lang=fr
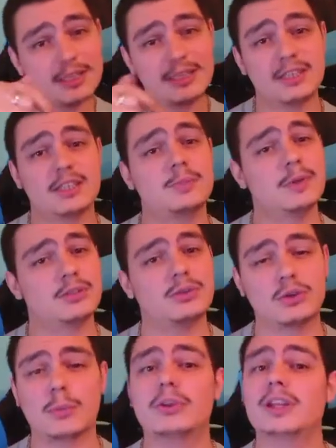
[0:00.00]
cet espace de
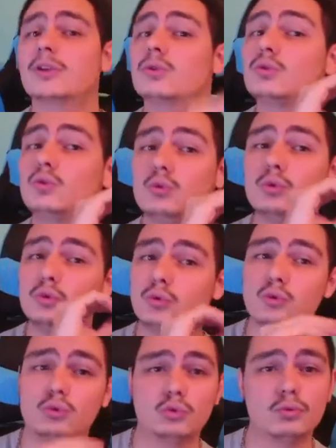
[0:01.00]
commentaires de toutes,
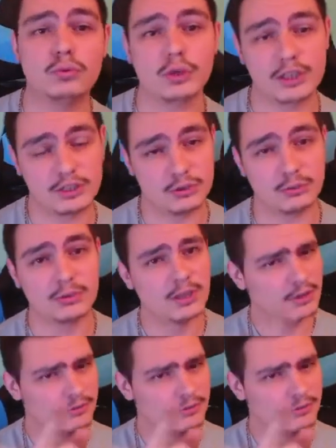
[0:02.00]
toutes, toutes vos questions.